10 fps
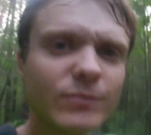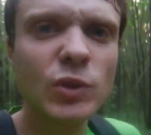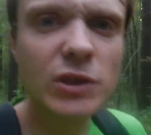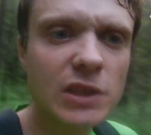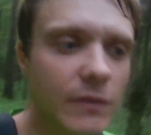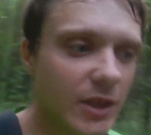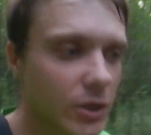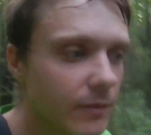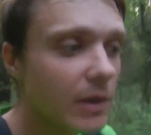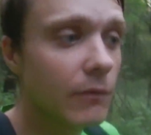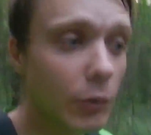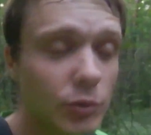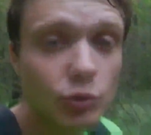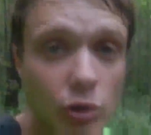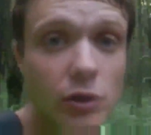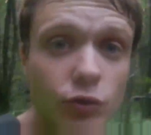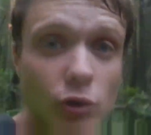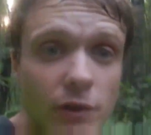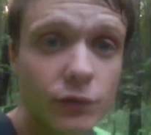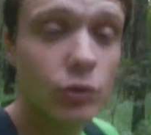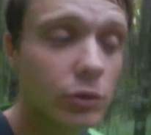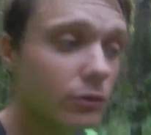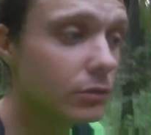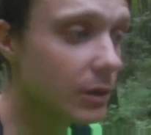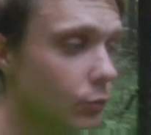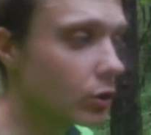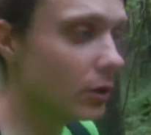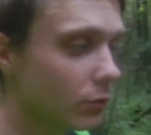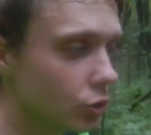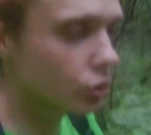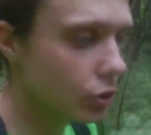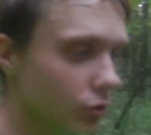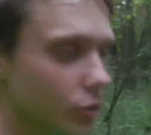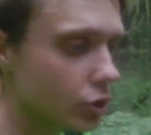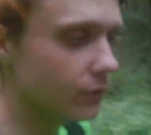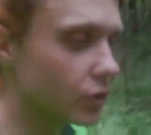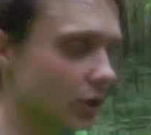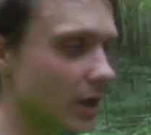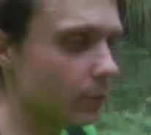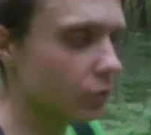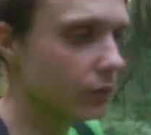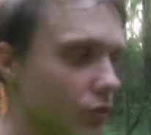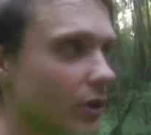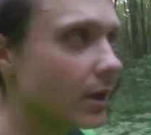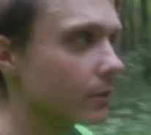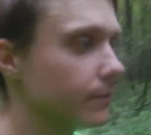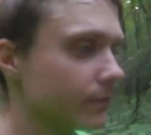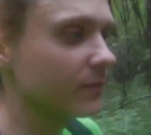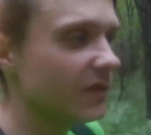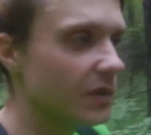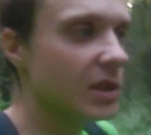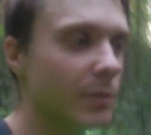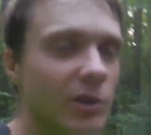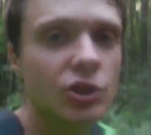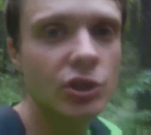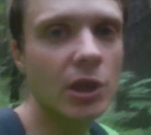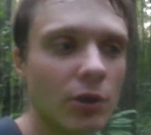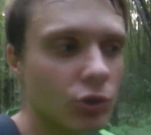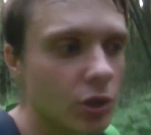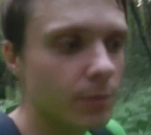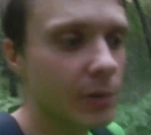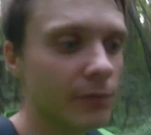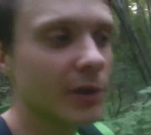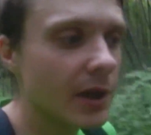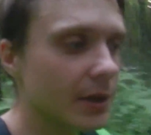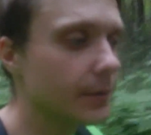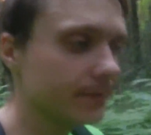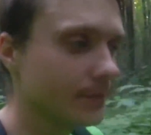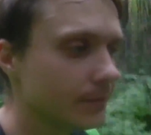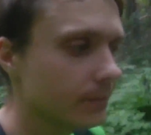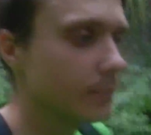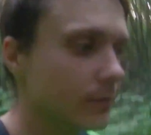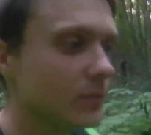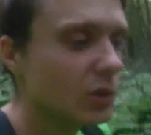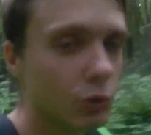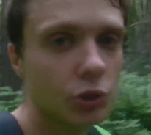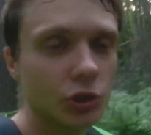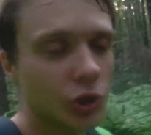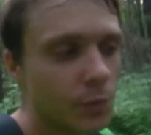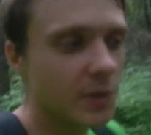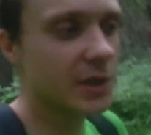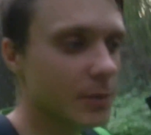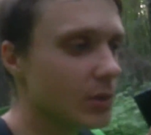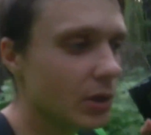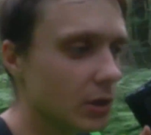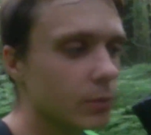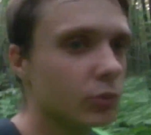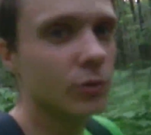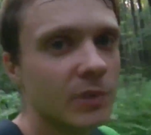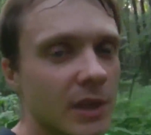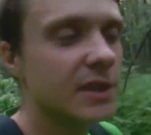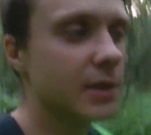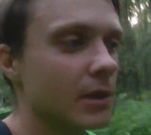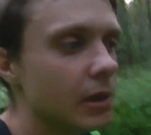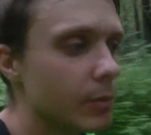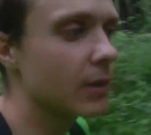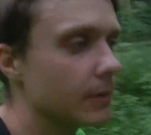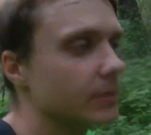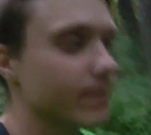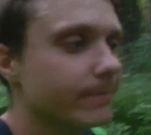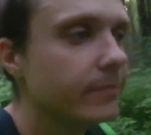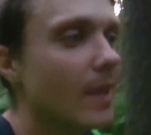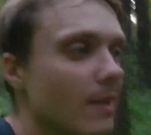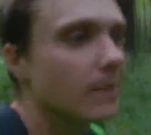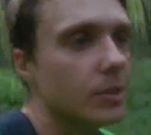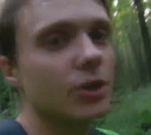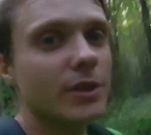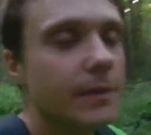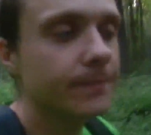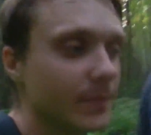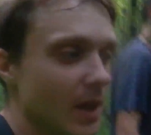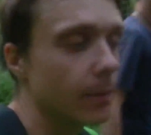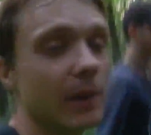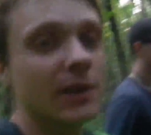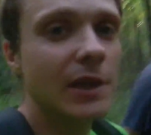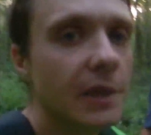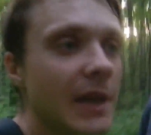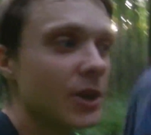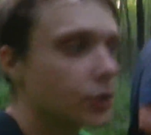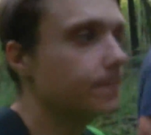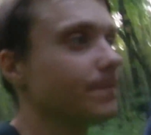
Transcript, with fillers: Но это не важно. В общем, сегодня, сегодня все намного лучше идет, чем вчера и позавчера. Видимо, начинаю уже привыкать. Вот что с GPS делать будем, я не знаю, ребят. Честно. Полетели дальше.